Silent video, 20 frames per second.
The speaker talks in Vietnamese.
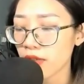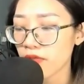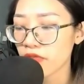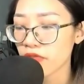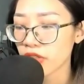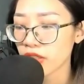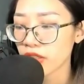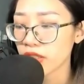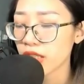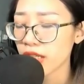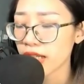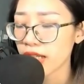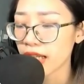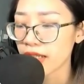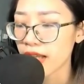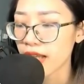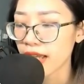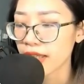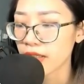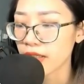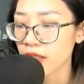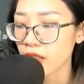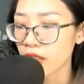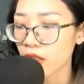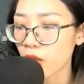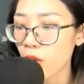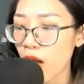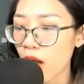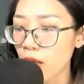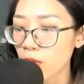Vừa thấy cảnh này,
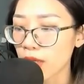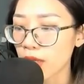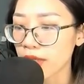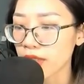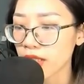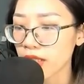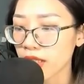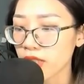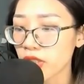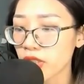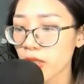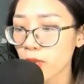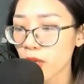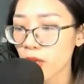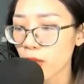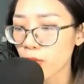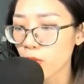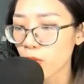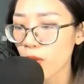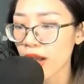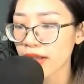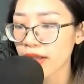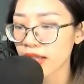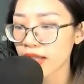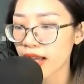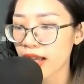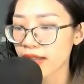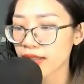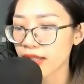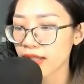Hỏa Nguyệt Nhân trong hồng quang
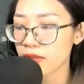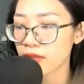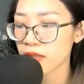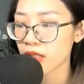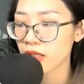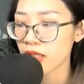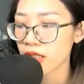cả kinh,